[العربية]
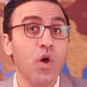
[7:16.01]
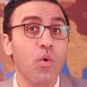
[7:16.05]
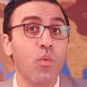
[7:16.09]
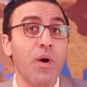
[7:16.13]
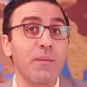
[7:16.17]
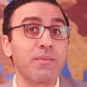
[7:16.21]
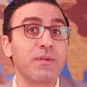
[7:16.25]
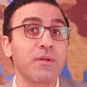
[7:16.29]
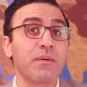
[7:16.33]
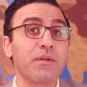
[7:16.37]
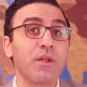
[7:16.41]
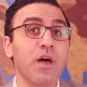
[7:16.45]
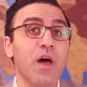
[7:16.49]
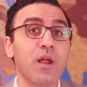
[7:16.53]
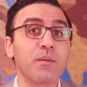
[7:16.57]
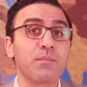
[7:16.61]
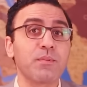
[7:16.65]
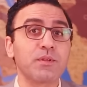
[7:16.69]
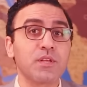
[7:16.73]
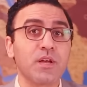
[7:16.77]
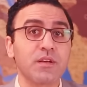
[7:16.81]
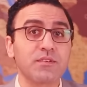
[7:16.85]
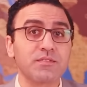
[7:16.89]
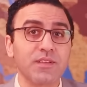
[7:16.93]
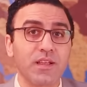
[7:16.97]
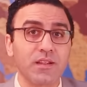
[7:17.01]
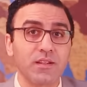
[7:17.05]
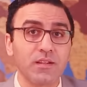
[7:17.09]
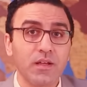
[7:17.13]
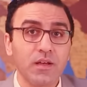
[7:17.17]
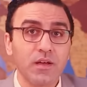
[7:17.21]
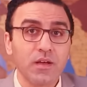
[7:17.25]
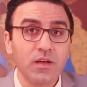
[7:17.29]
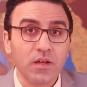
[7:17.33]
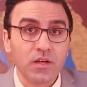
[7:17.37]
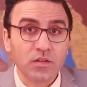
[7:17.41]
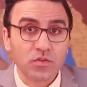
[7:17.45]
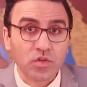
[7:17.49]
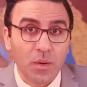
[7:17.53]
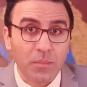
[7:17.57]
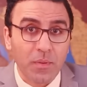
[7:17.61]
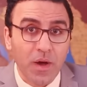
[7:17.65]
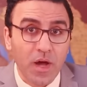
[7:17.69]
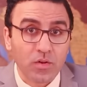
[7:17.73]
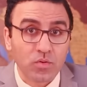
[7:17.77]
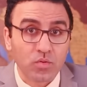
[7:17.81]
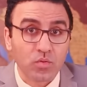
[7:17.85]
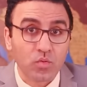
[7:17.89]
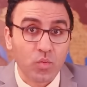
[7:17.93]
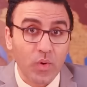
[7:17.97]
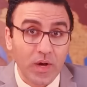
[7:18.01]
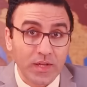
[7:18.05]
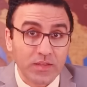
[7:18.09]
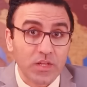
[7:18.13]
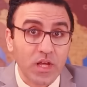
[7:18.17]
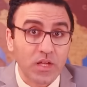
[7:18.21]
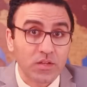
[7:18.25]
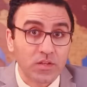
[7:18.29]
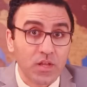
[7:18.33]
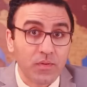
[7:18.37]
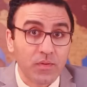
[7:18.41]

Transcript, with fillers: وقبل ما الحرب تحصل طبعا وقتها